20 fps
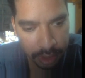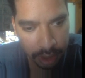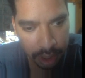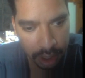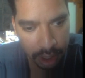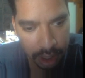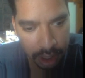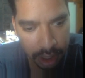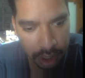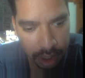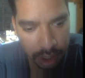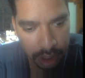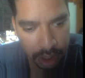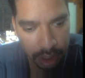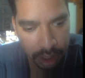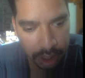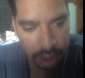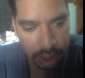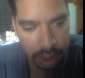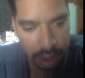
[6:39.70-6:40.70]

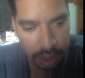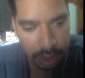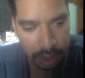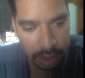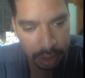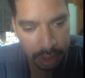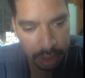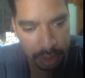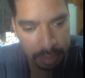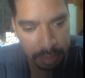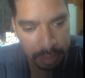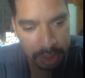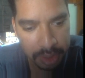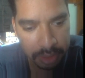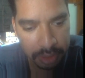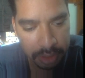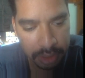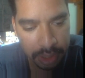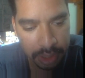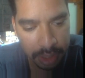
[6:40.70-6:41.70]
uh, e
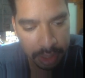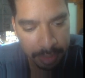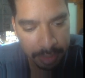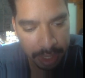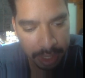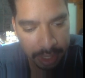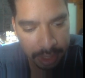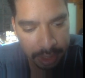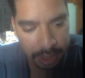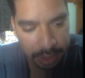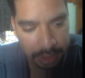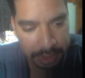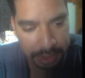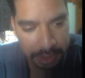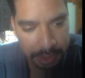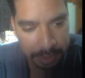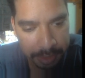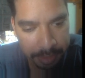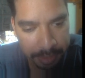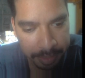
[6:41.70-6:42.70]
produtos da marca.
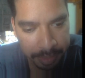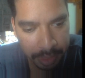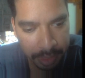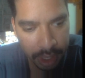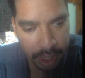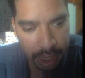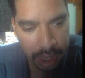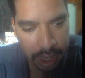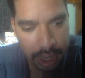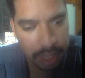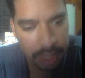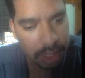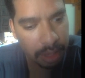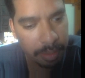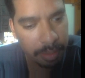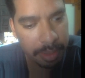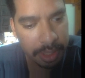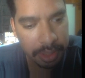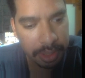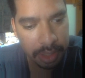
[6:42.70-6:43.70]

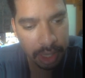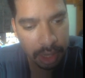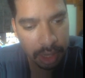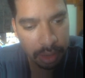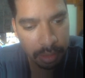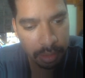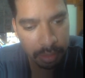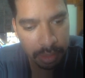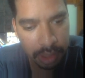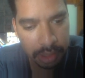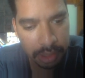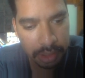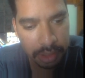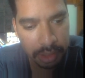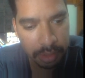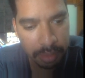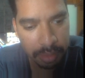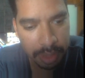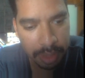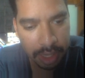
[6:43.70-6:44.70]
Então, pessoal, Bold
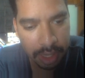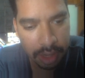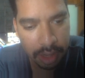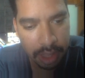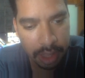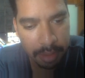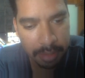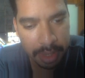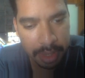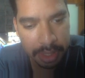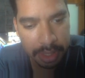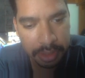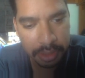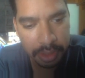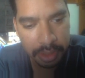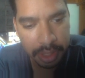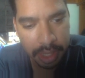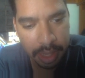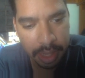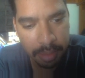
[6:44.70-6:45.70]
Supercão é mais
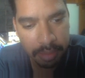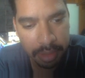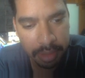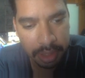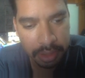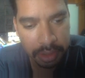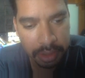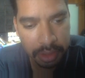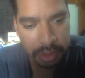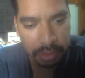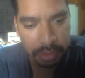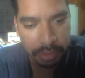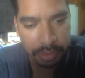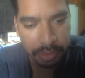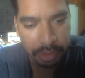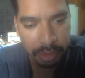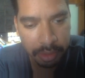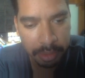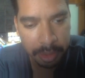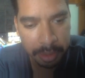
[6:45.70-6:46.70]
do que apenas um
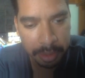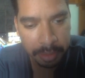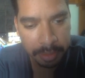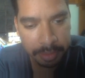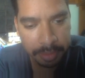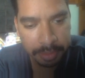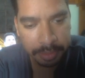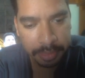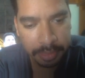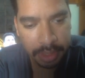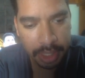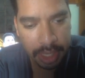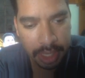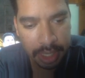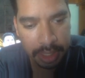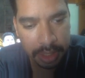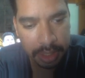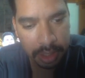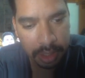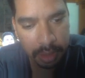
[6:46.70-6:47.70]
filme de
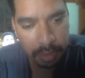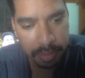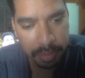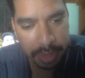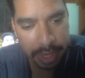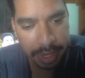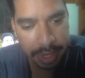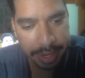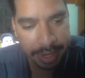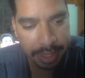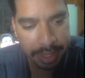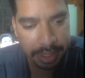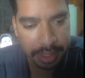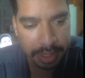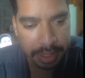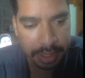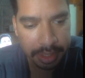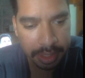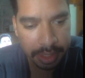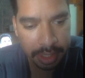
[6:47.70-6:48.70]
ação para
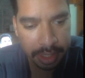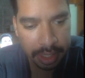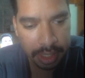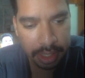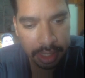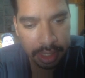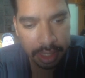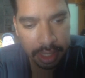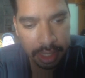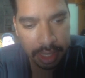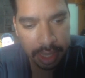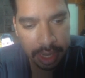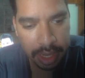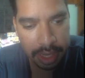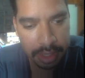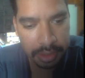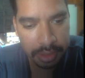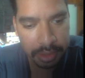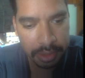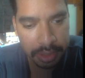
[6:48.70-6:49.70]
crianças.
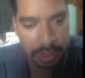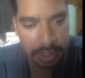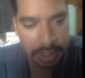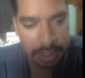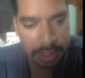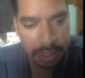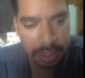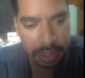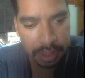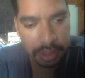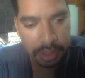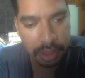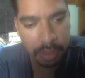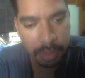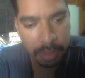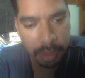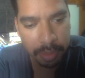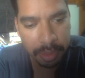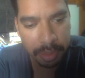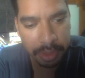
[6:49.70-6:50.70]
Eles nos ensinam
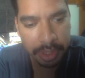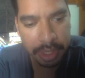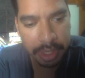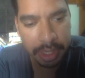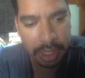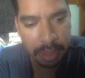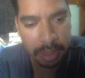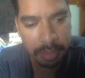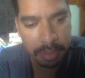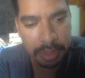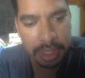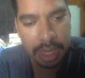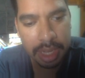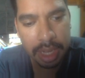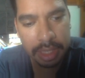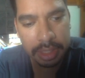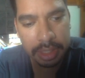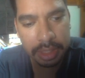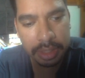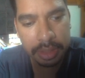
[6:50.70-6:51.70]
sobre o poder da
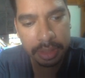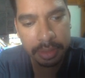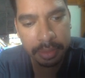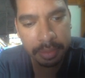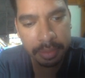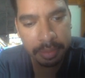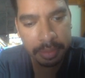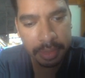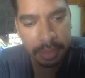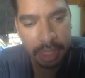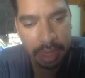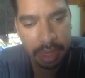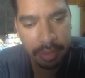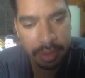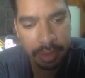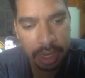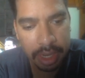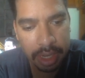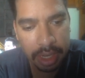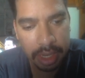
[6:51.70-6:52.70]
amizade, da,
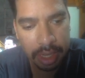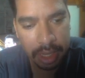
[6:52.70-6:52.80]
ver...